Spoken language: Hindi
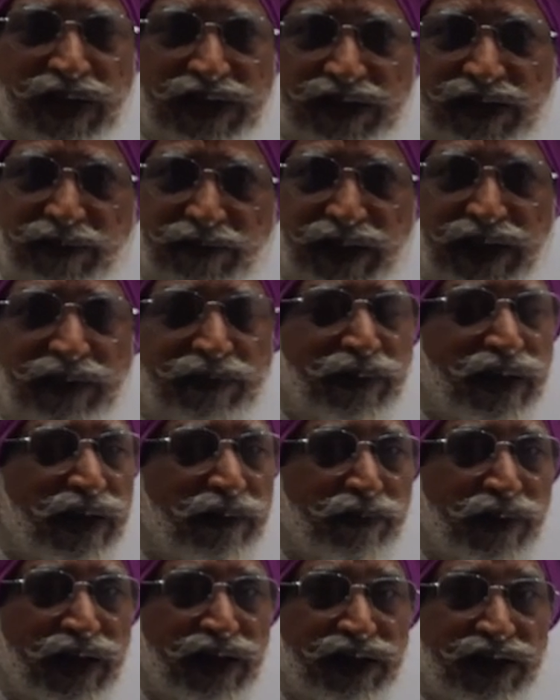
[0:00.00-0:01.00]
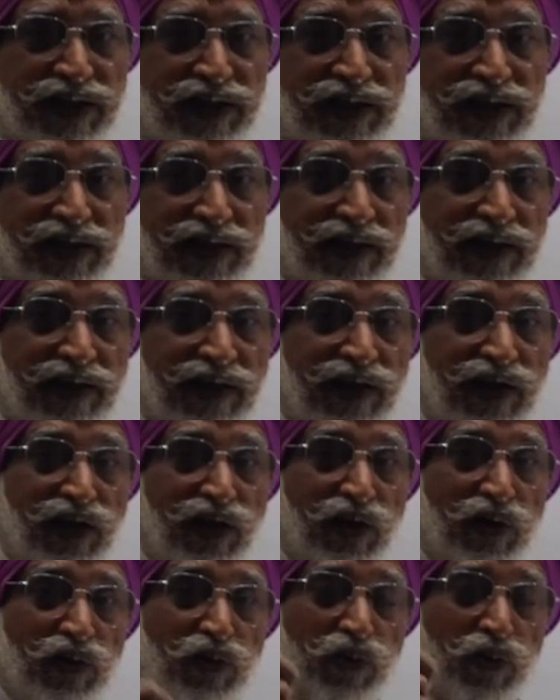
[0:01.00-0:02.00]
मास्टरमाइंड माने माने जाते हैं
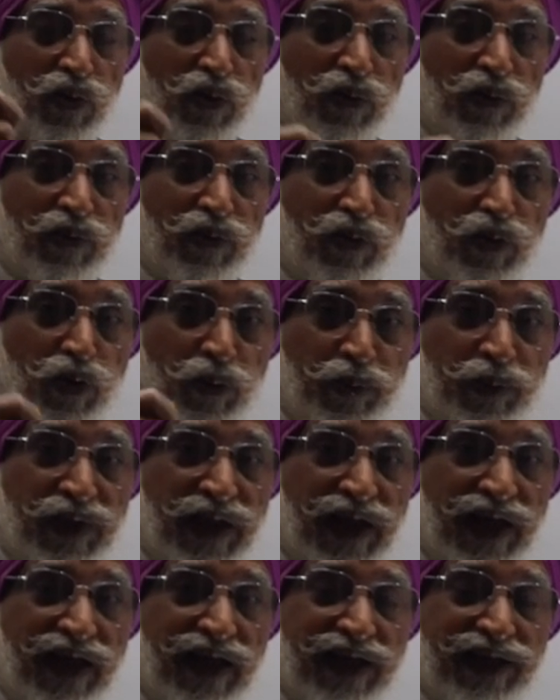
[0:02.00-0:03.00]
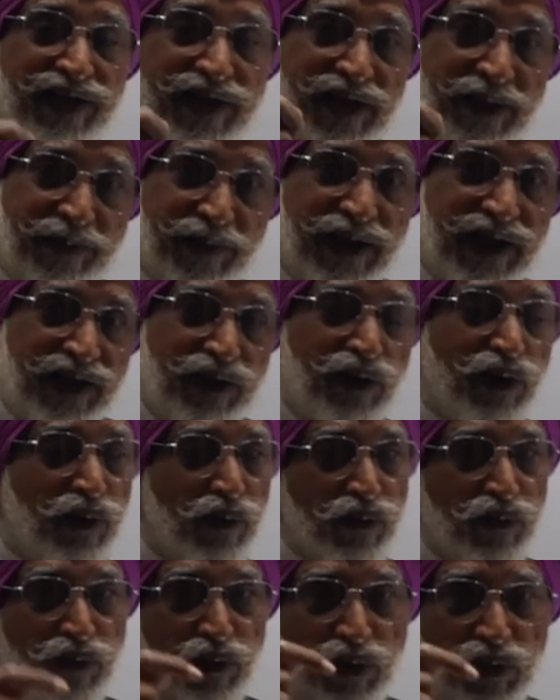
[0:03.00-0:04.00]
तो गुप्ता का शब्द है जो
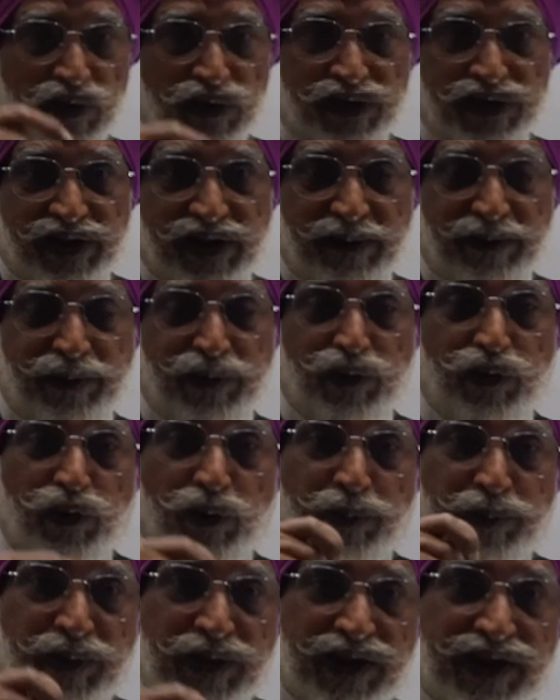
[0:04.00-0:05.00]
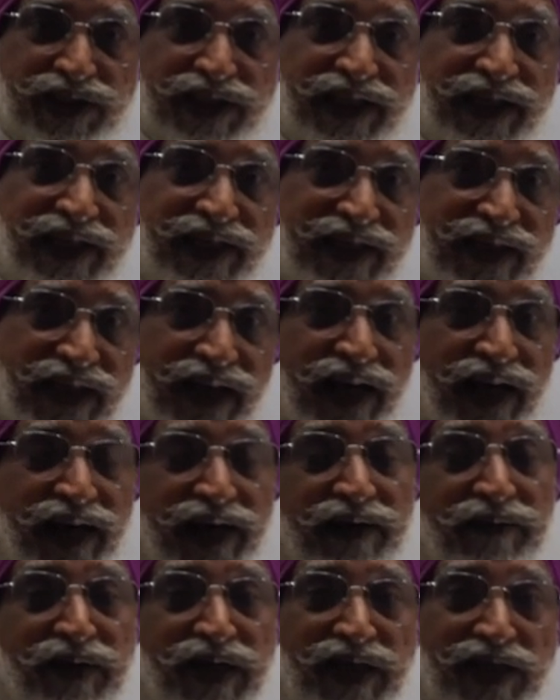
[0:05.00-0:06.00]
वो सिर्फ गुप्त से ही आया
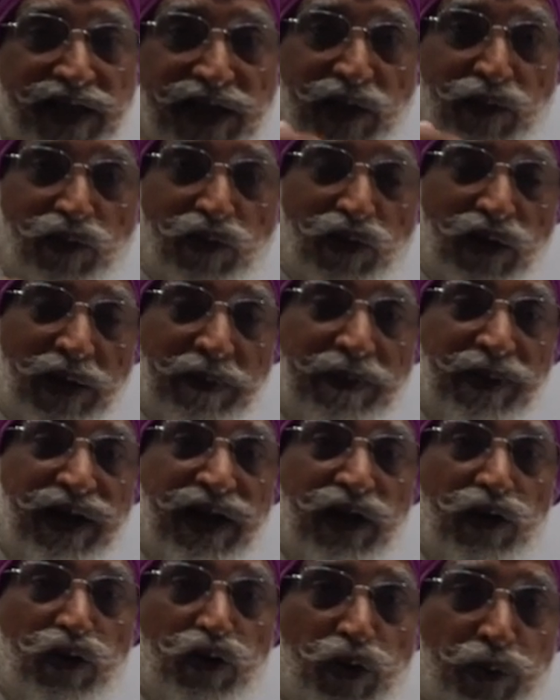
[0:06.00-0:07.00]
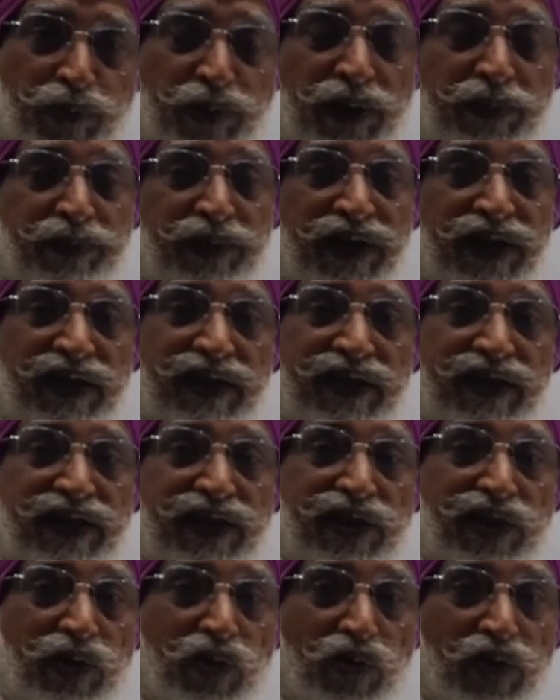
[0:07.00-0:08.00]
है कि वो अपने गुप्त भेद
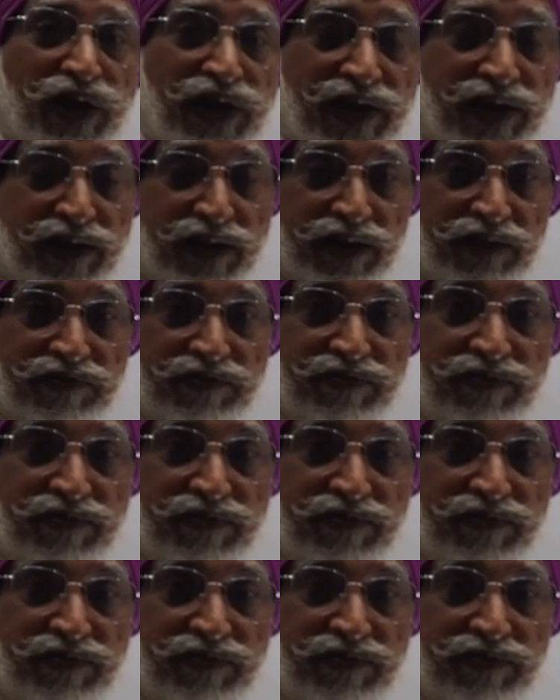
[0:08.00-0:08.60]
किसी को नहीं देता